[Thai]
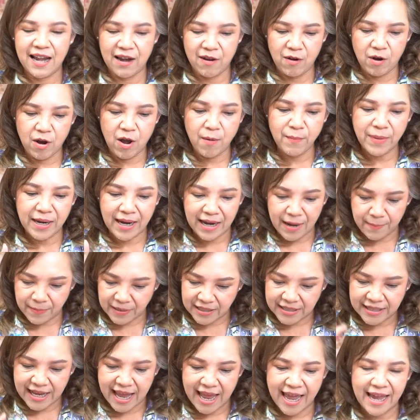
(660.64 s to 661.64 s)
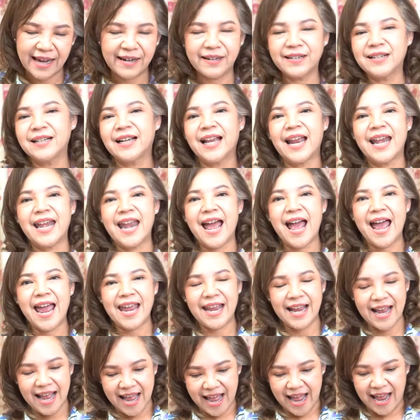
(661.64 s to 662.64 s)
แล้วก็มีอะไรปรึกษาหารือกันได้
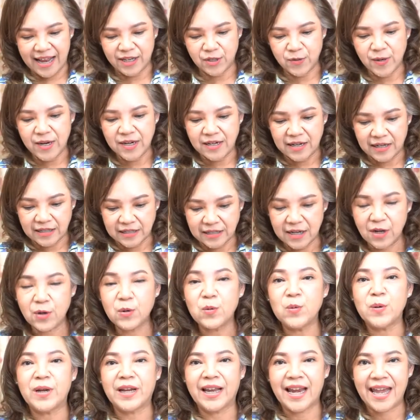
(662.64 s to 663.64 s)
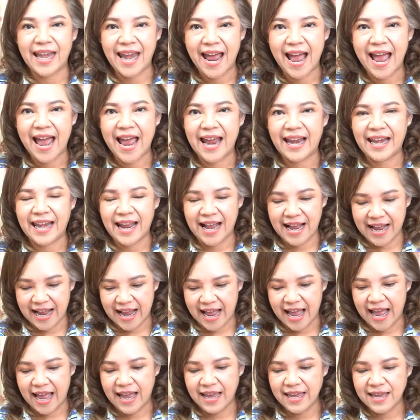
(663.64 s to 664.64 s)
ค่ะช่วยเหลือเกื้อกูลกันได้นะ
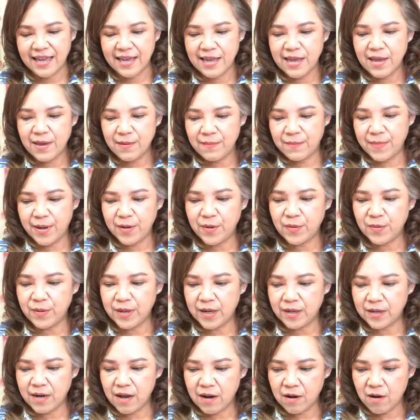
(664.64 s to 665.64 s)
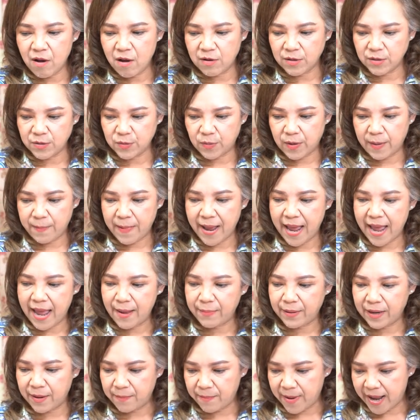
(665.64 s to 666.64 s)
คะมาดูในเรื่องของสุขภา
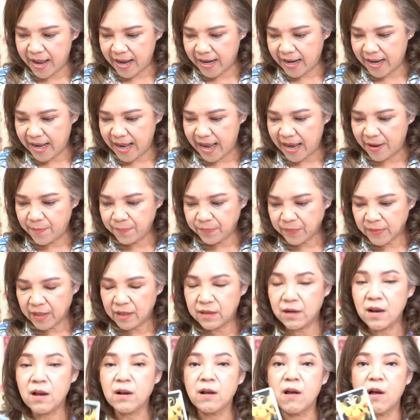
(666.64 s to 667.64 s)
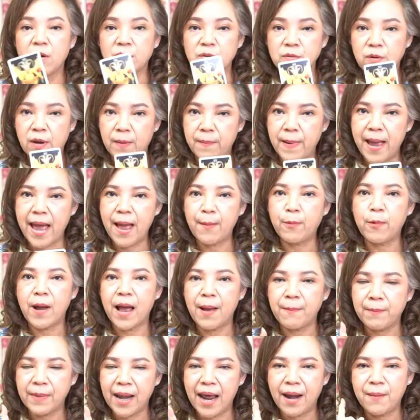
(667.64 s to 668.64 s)
พกันบ้างค่ะเรื่องของสุขภาพค
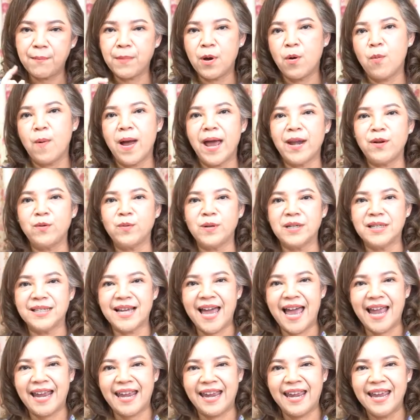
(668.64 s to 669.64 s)
วามดันเบาหวานหัวใจ